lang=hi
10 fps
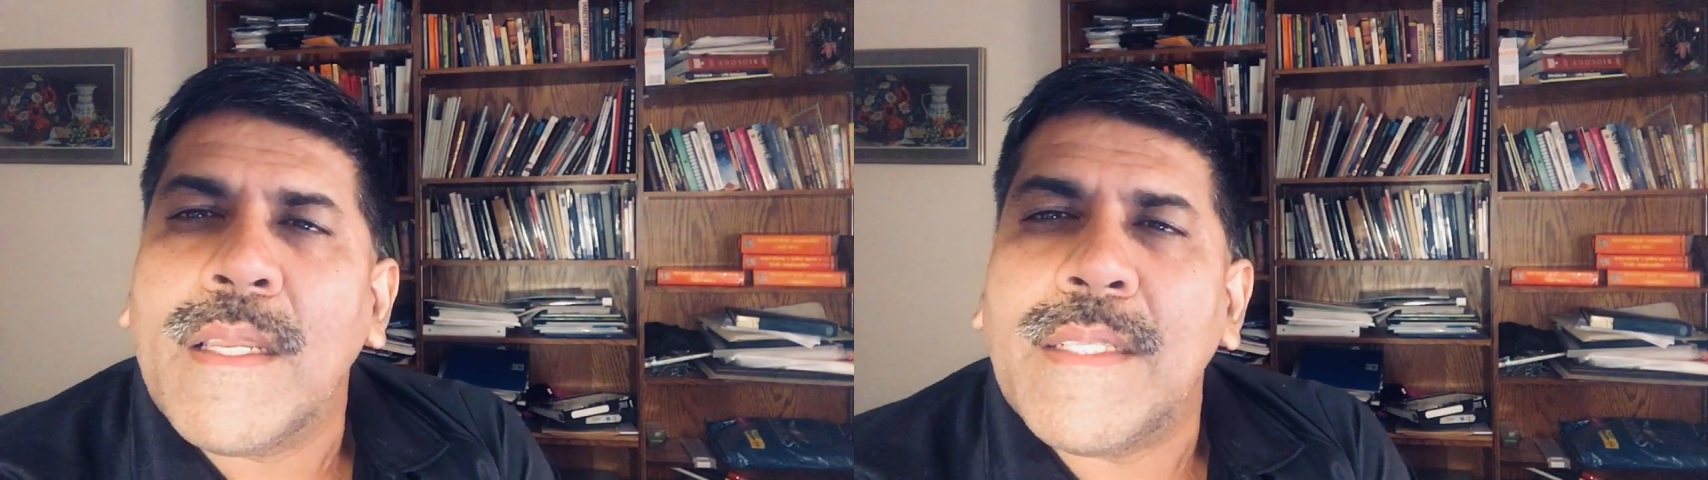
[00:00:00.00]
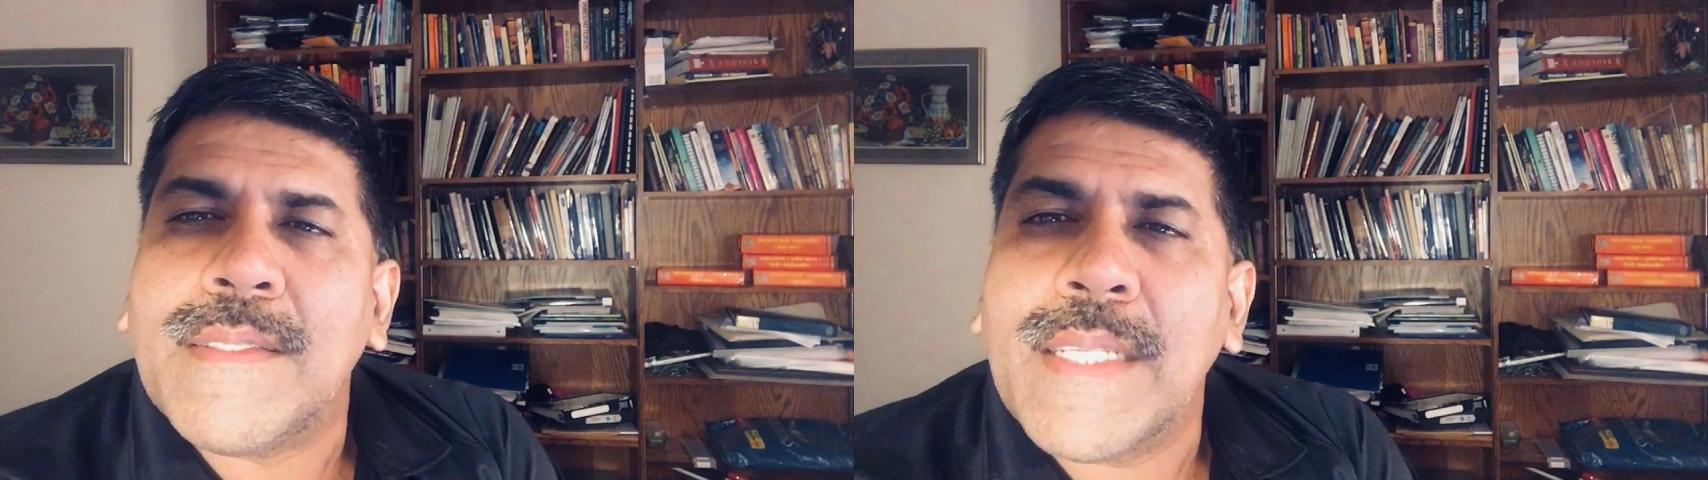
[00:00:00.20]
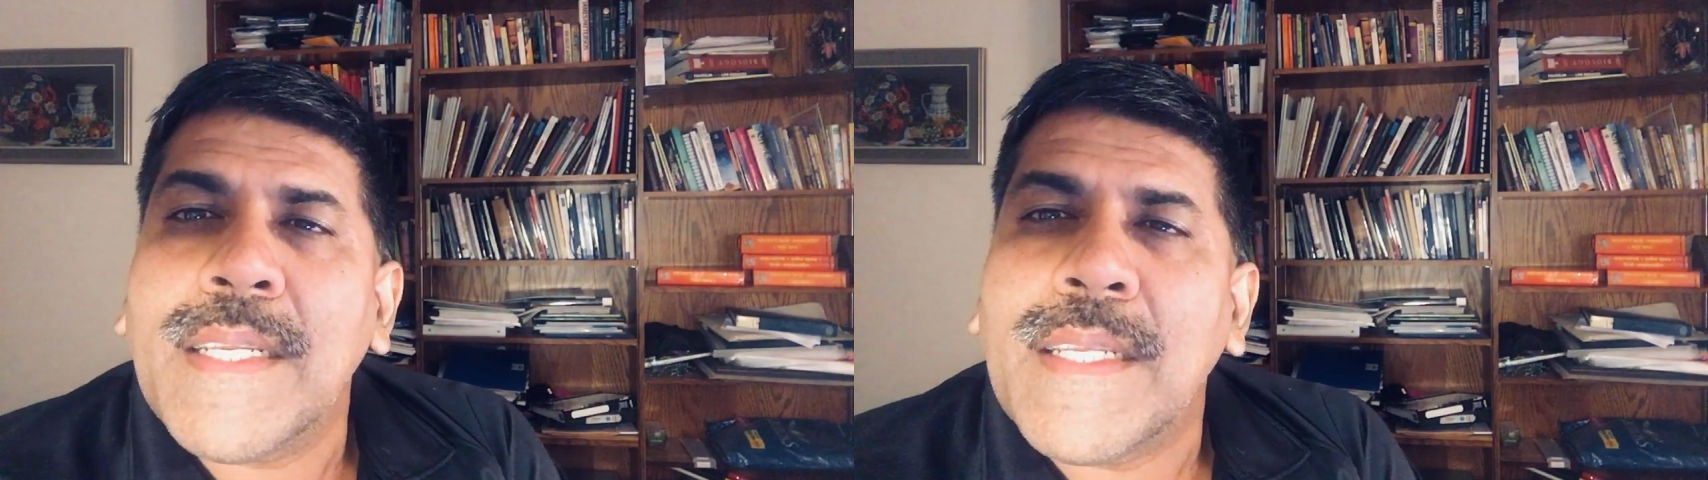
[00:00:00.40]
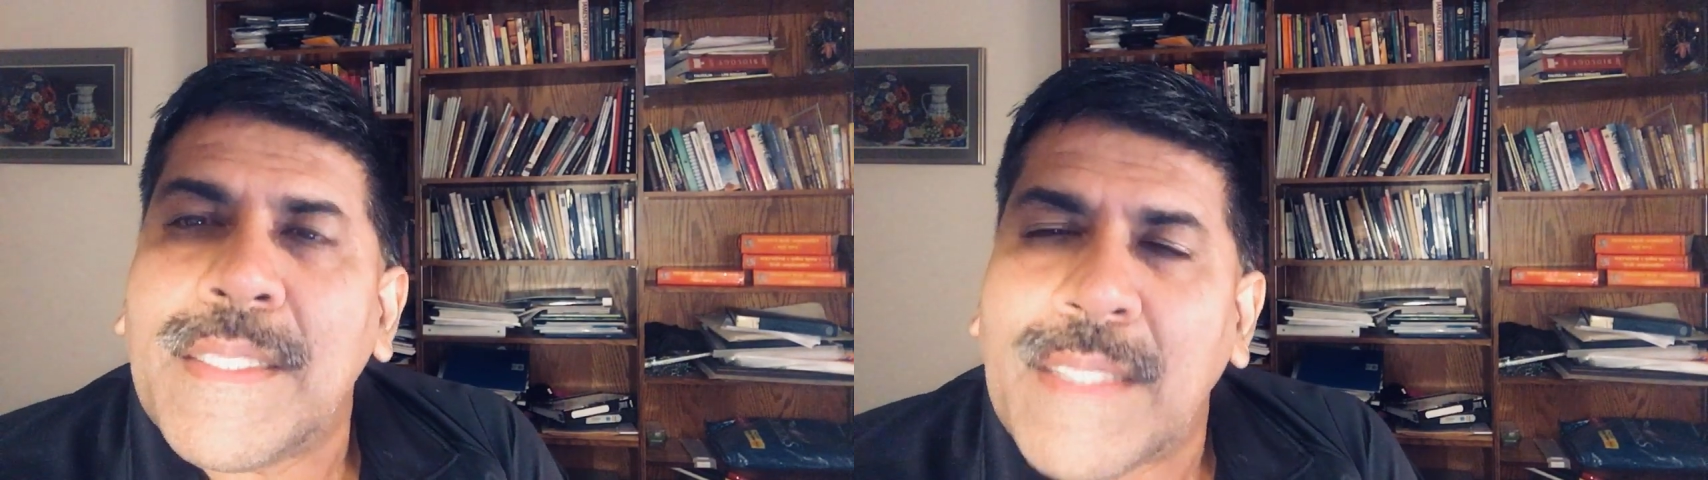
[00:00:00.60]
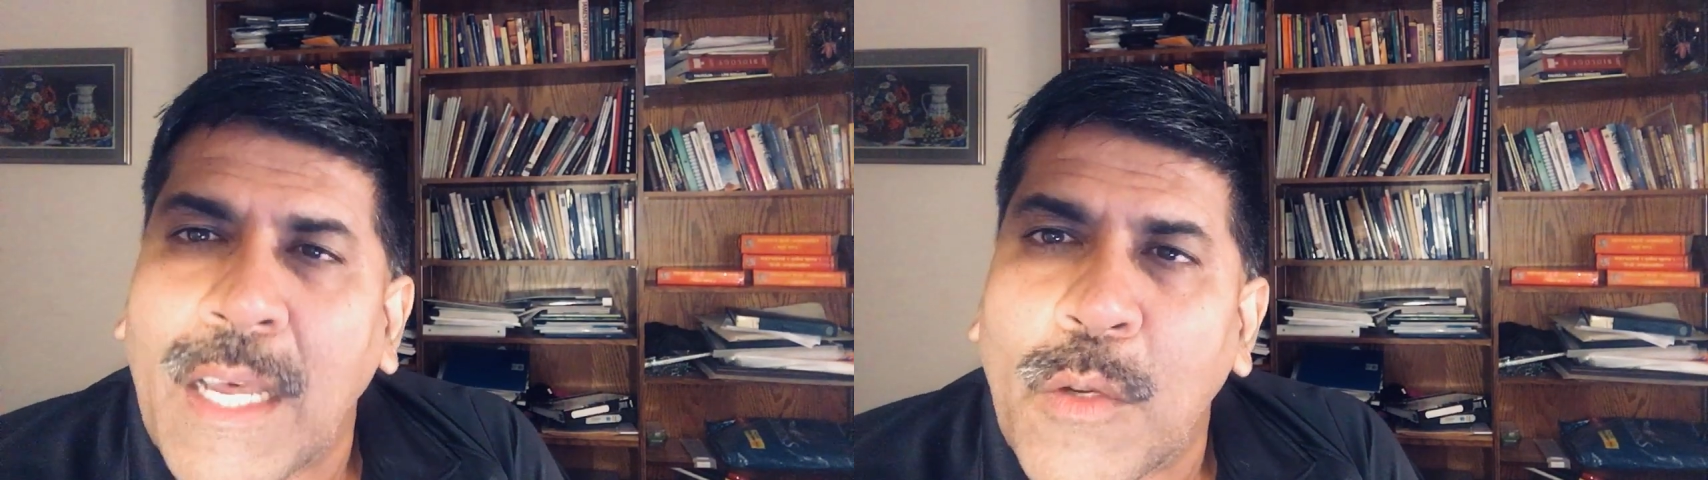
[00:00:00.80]
इससे
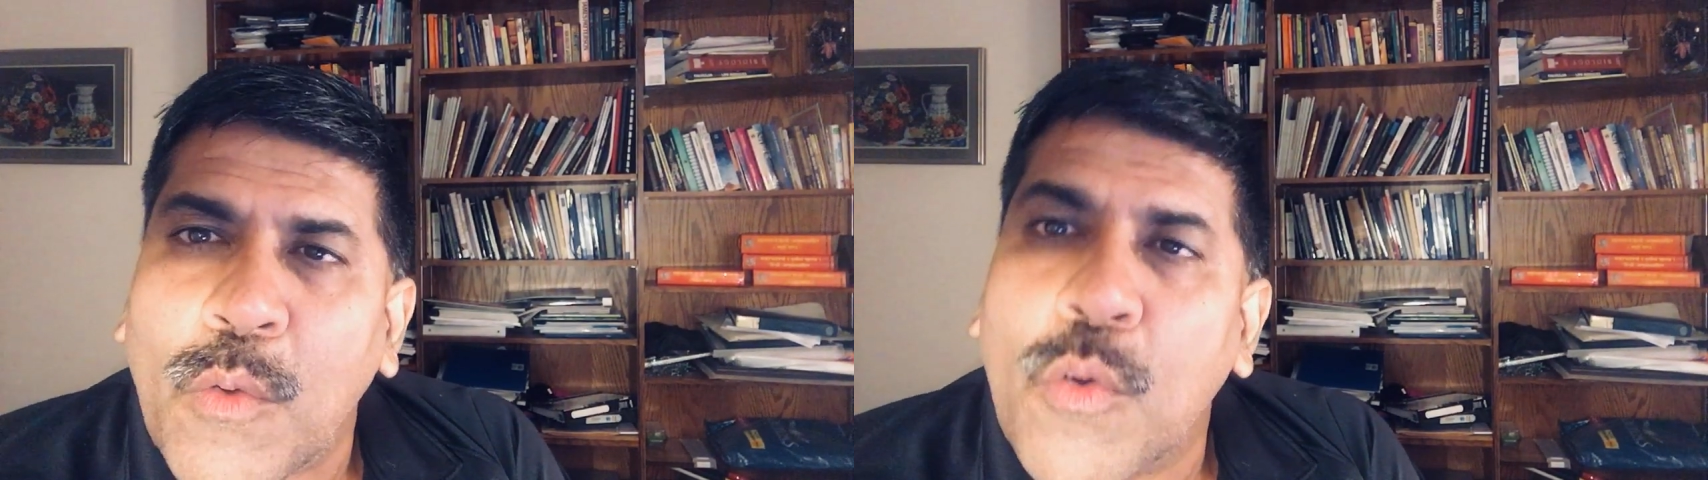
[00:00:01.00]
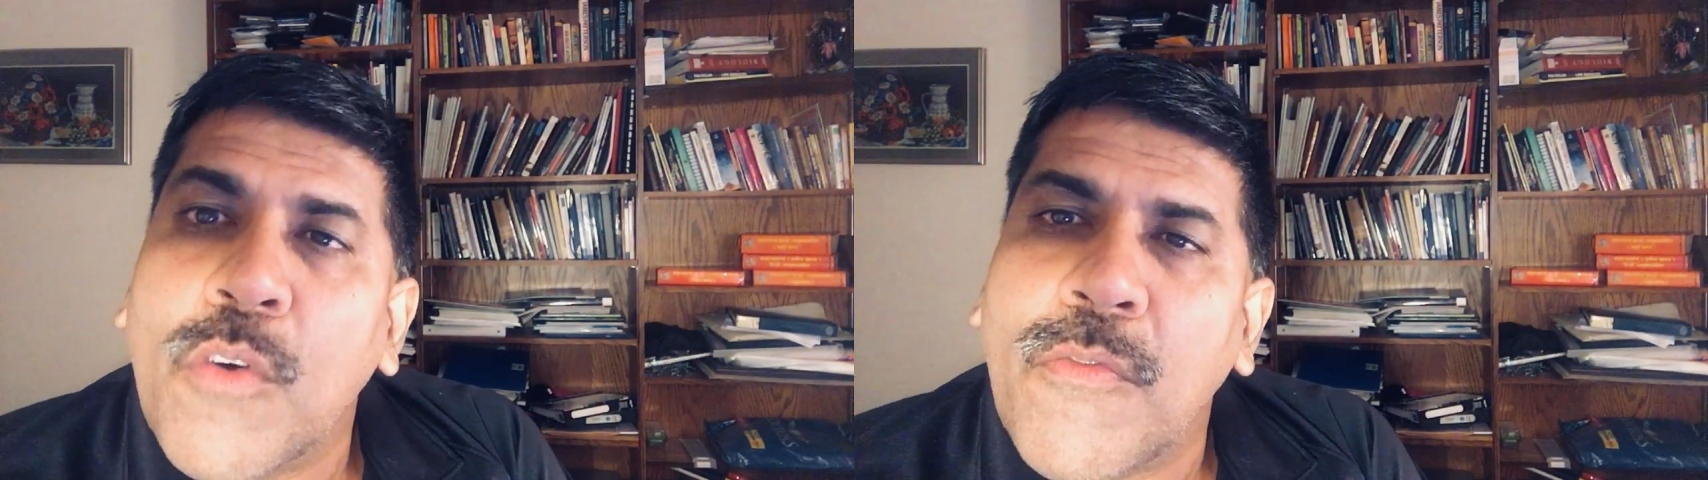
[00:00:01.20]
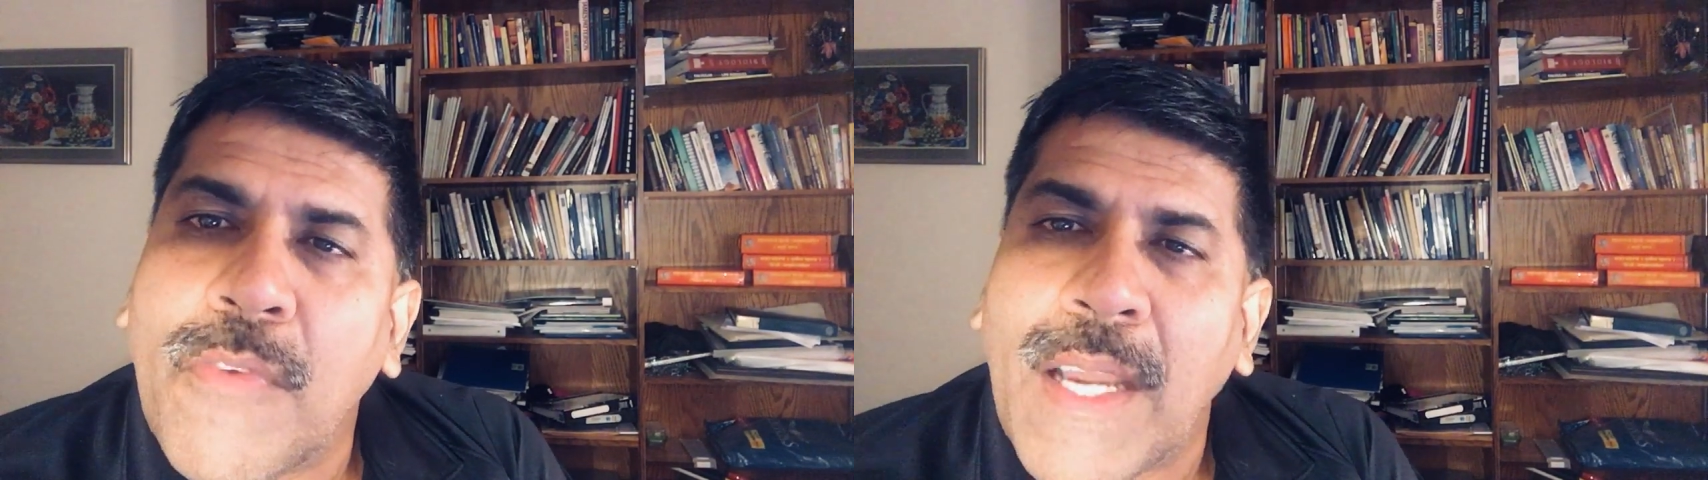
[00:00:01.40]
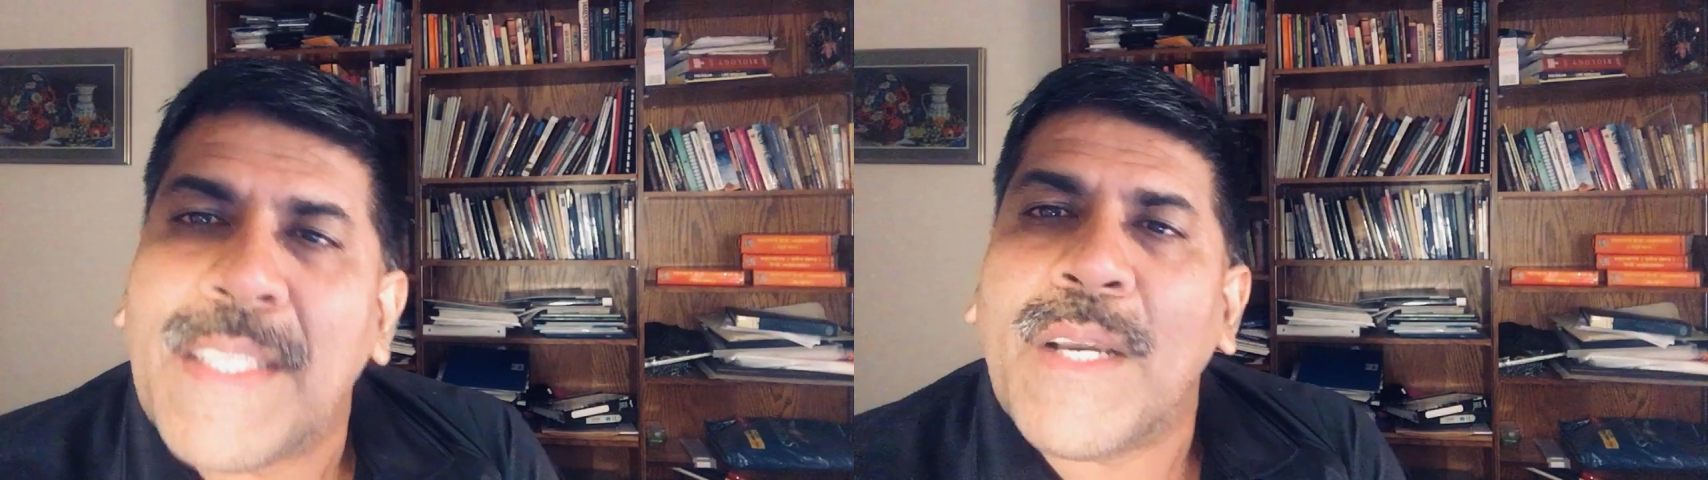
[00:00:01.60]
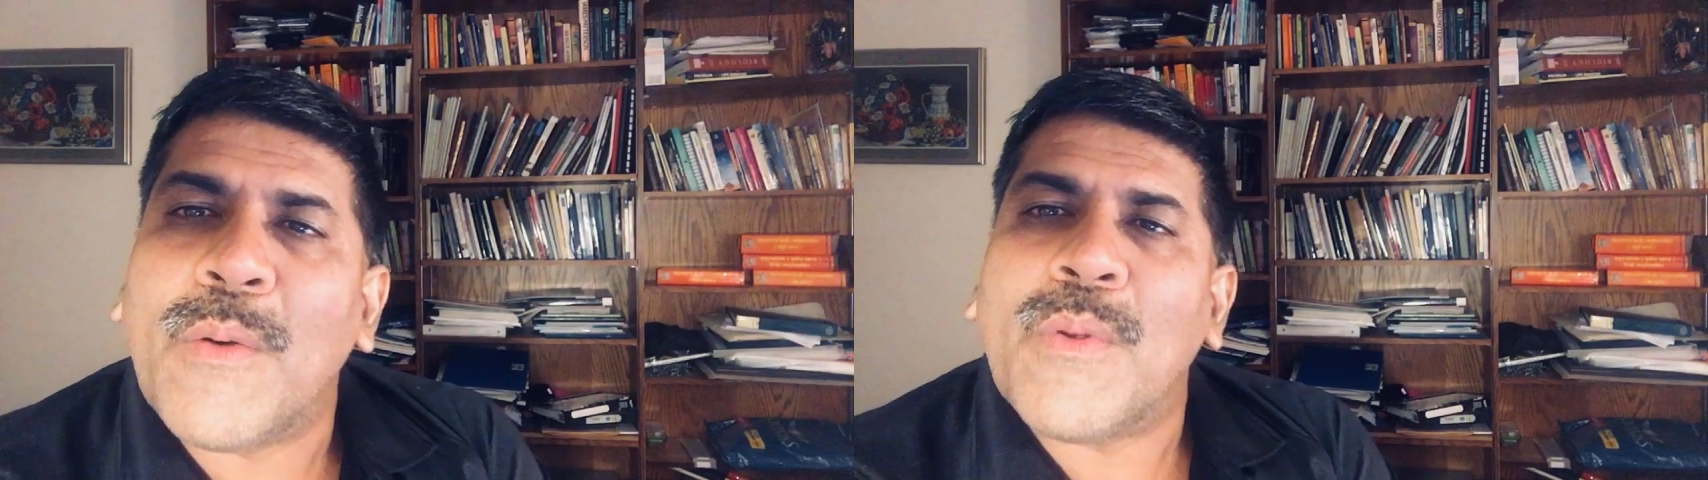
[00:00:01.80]
किसानों को
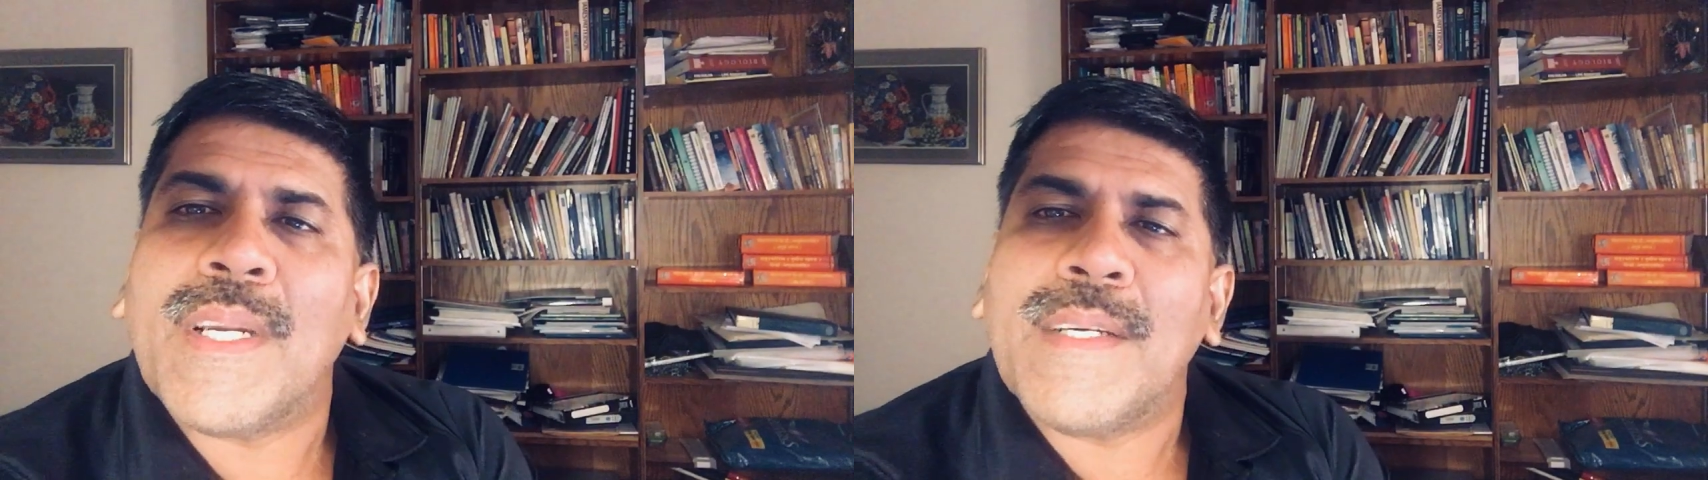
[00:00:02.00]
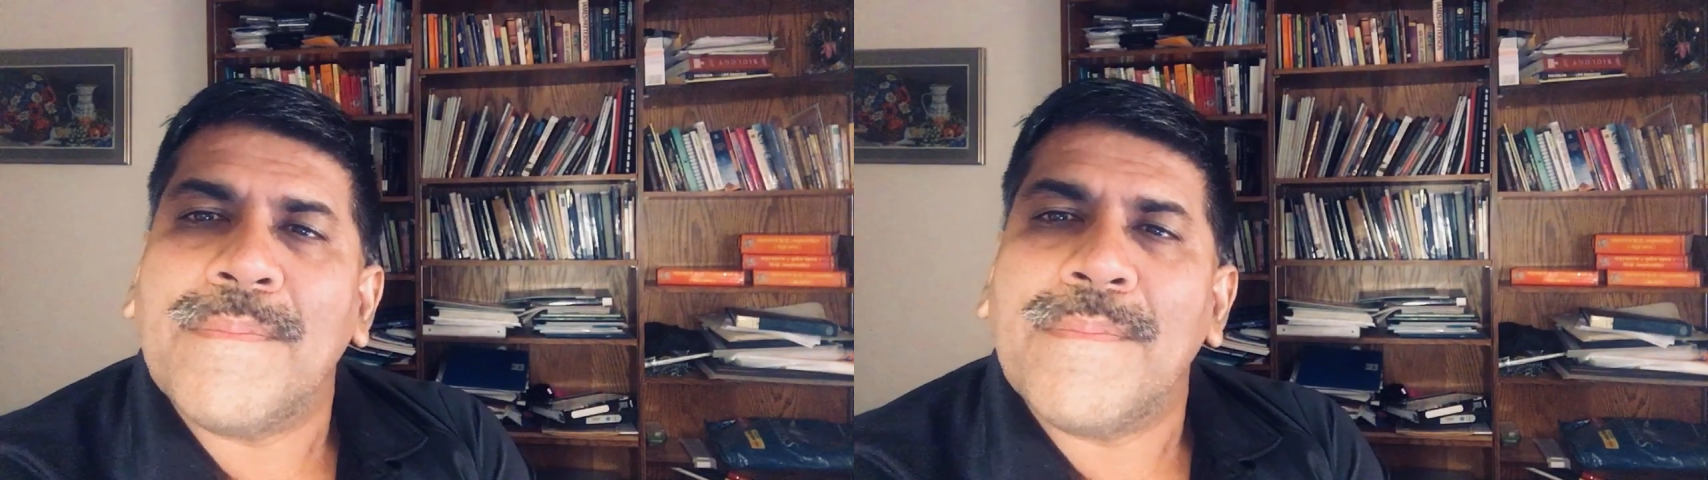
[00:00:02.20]
फायदा होगा